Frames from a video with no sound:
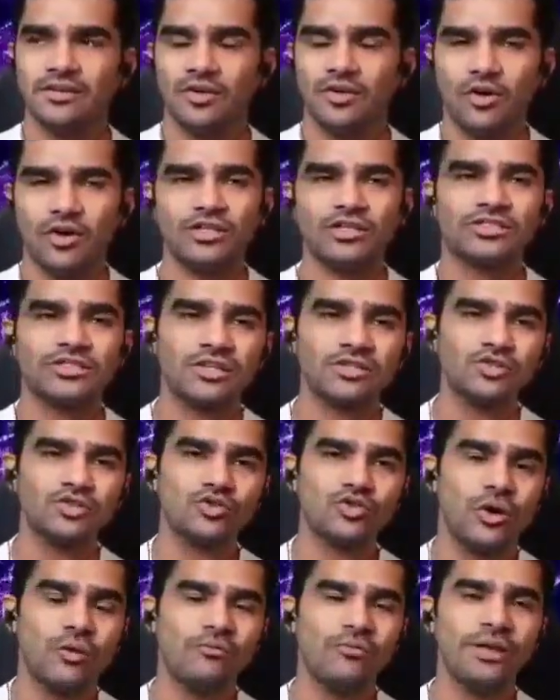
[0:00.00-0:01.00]
और इसका जो
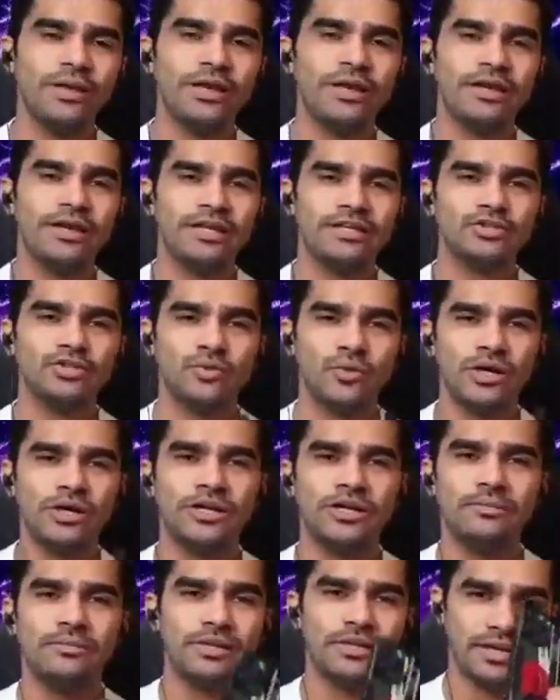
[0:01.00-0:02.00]
टॉप वेरिएंट है जो वन
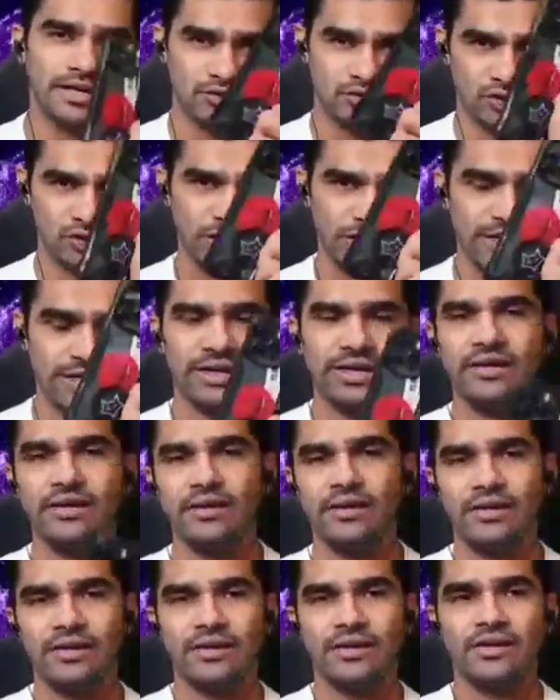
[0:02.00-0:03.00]
टी का है जो ये है
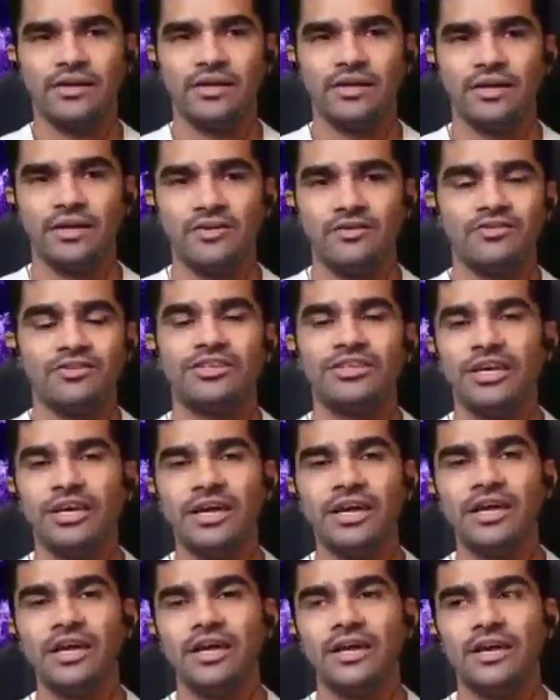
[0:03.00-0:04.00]

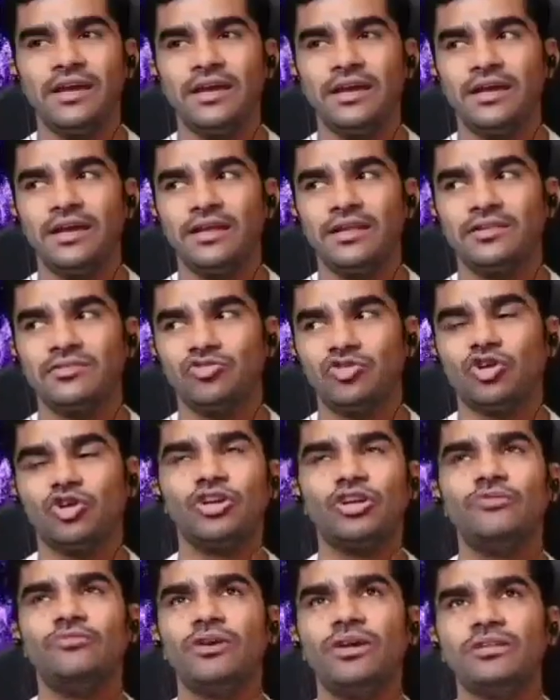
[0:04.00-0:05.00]
ये
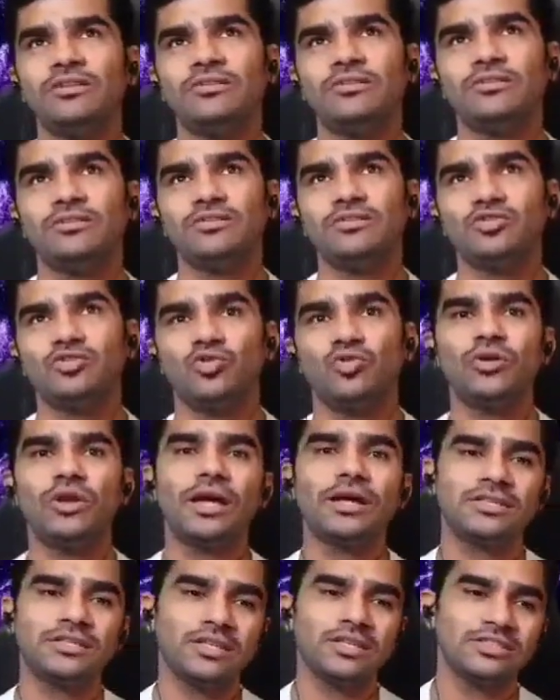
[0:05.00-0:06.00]
तकरीबन दो
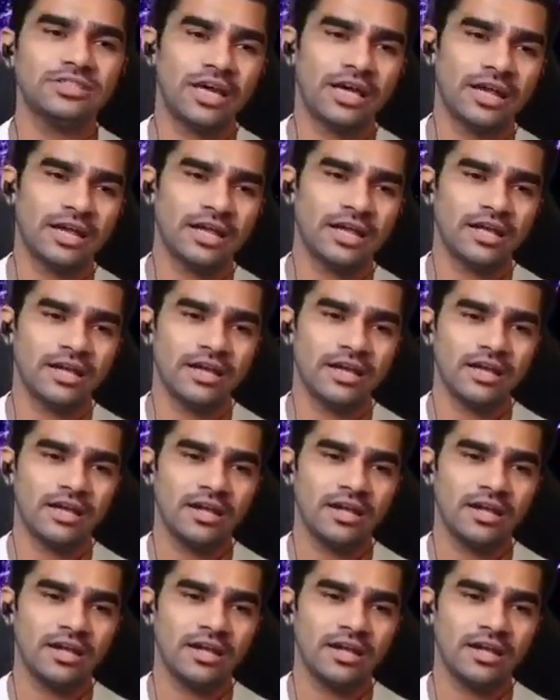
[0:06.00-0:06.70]
लाख तक जा रहा है